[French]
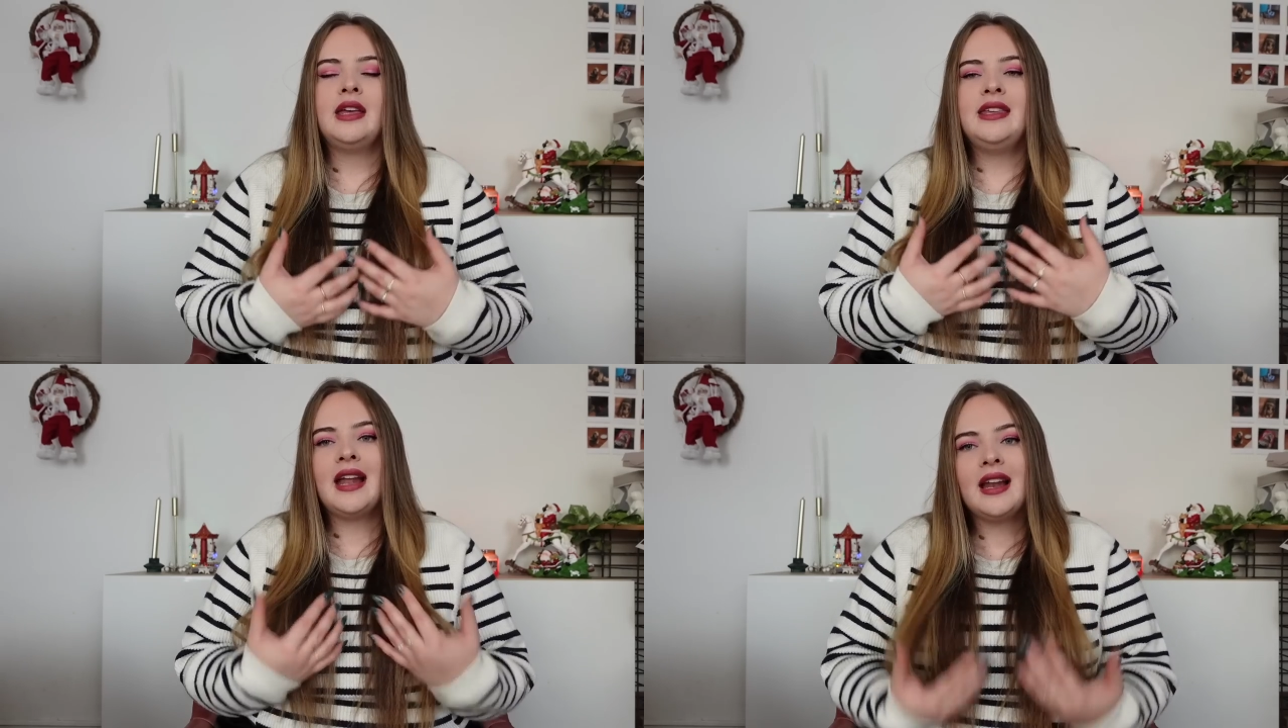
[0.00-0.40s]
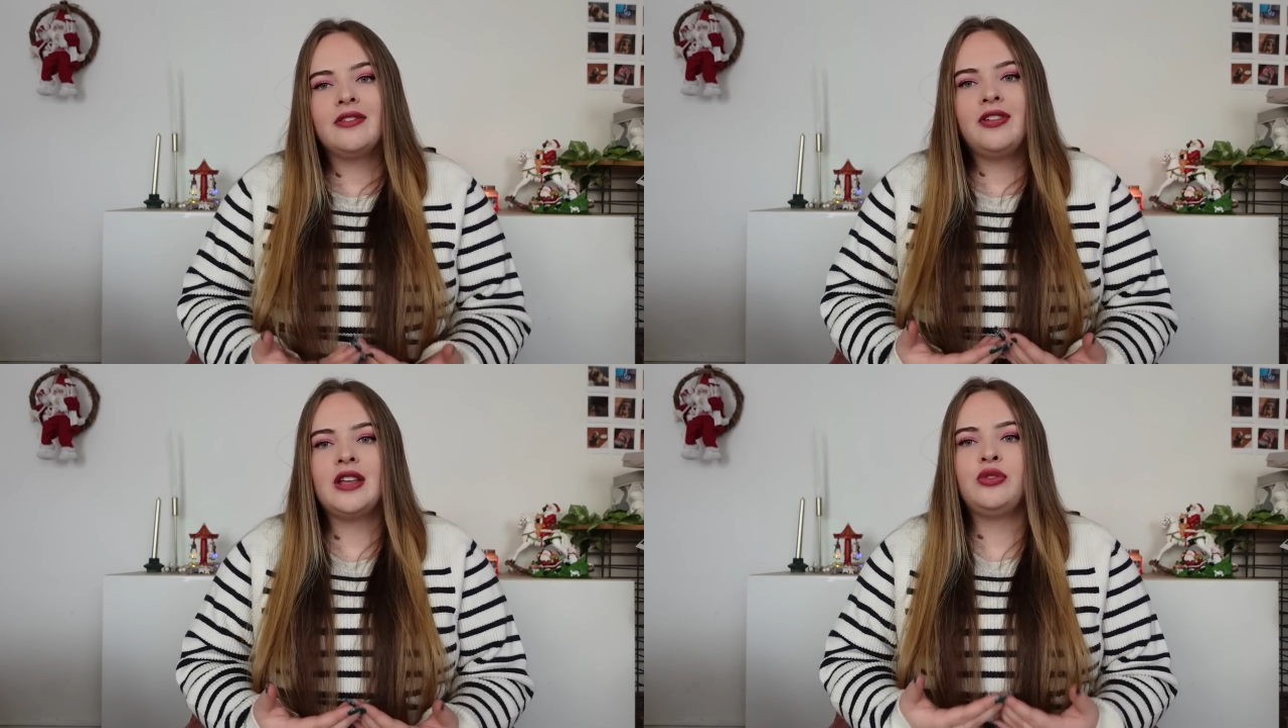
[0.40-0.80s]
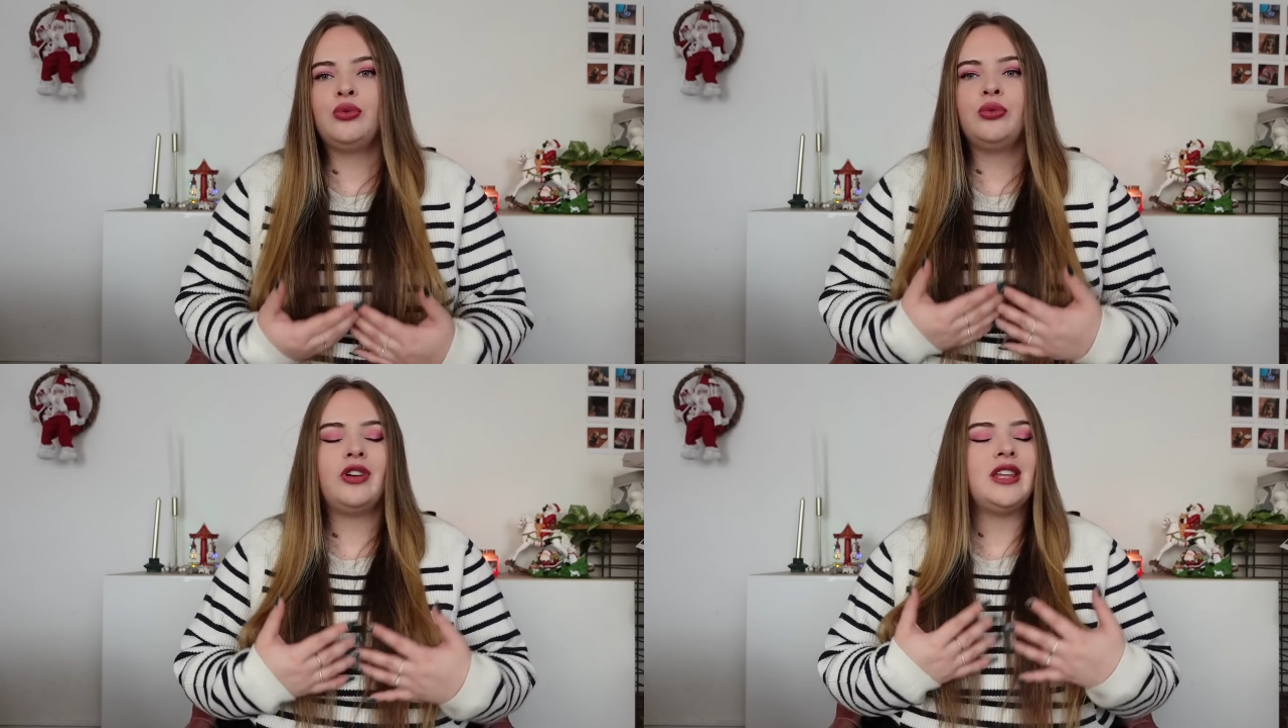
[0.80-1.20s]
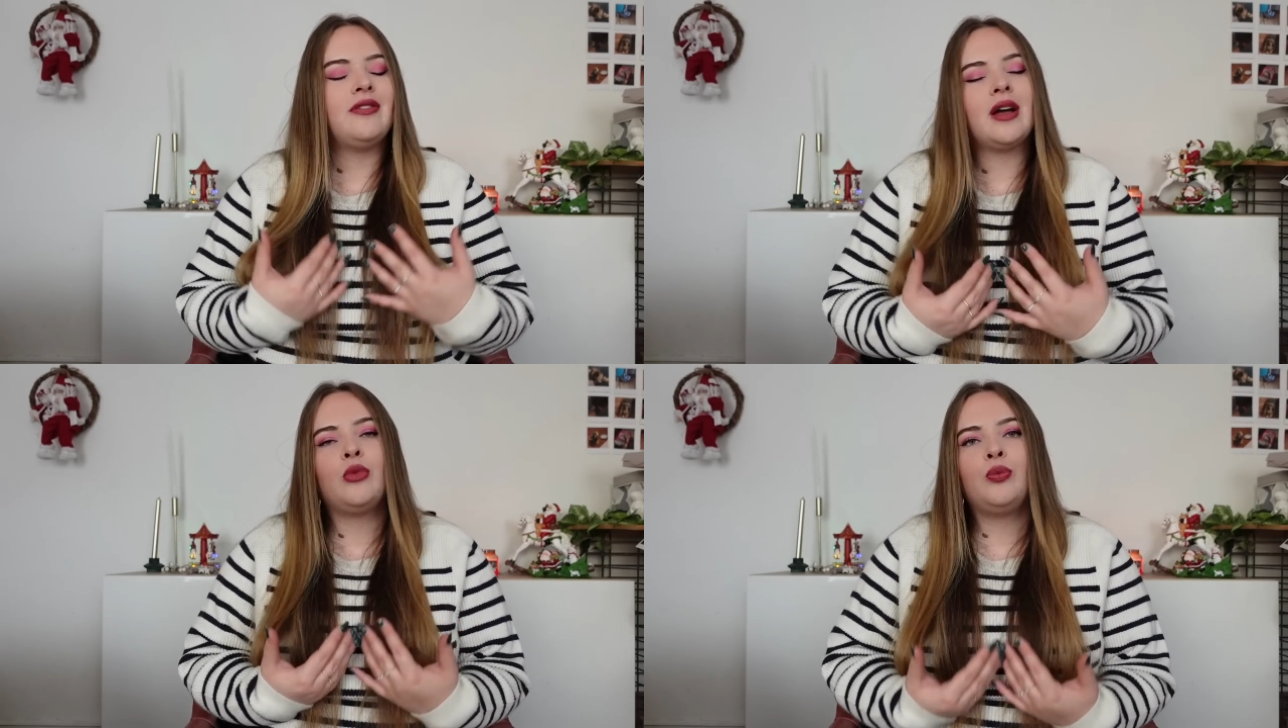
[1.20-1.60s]
Il y a l'inflation, enfin il y
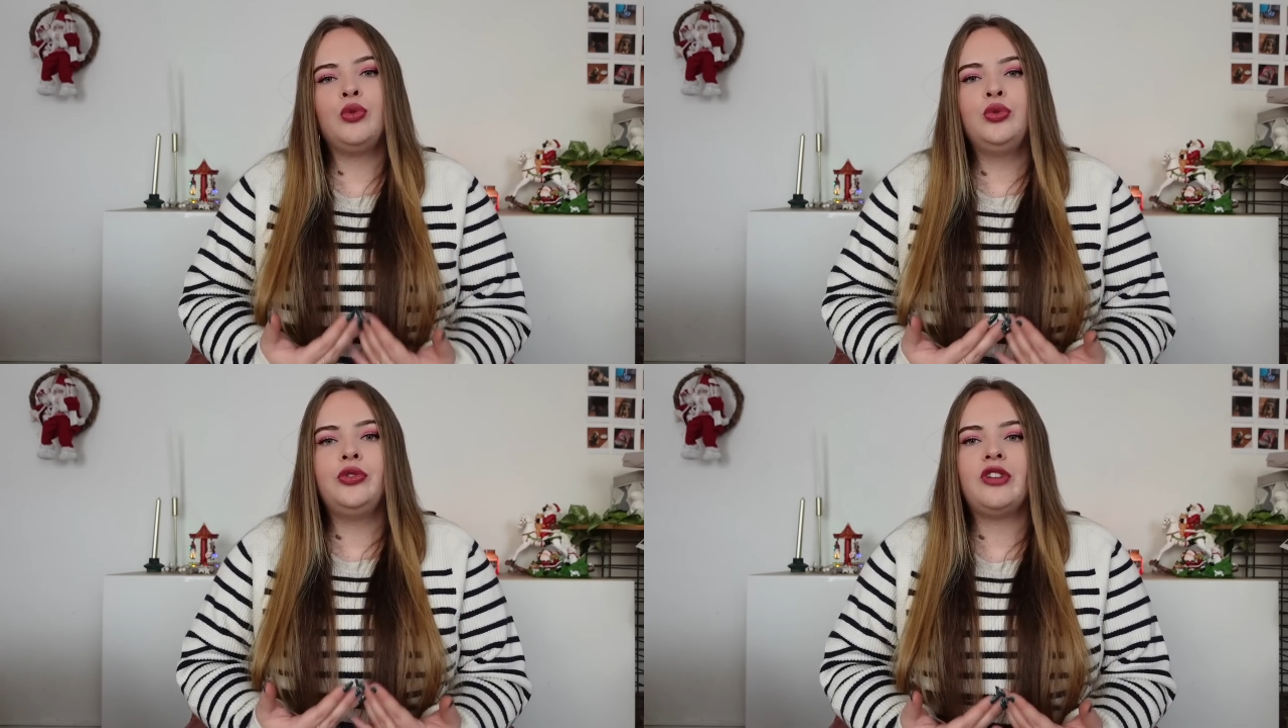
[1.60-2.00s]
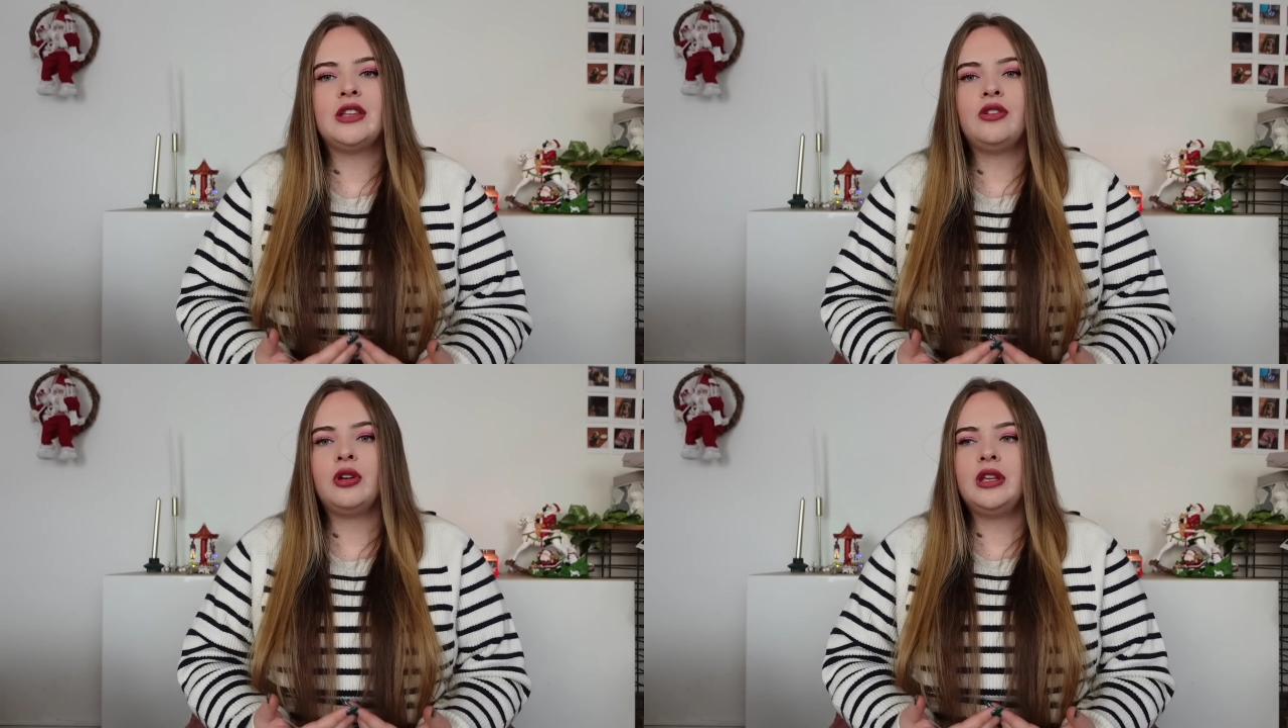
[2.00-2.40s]
a vraiment beaucoup de facteurs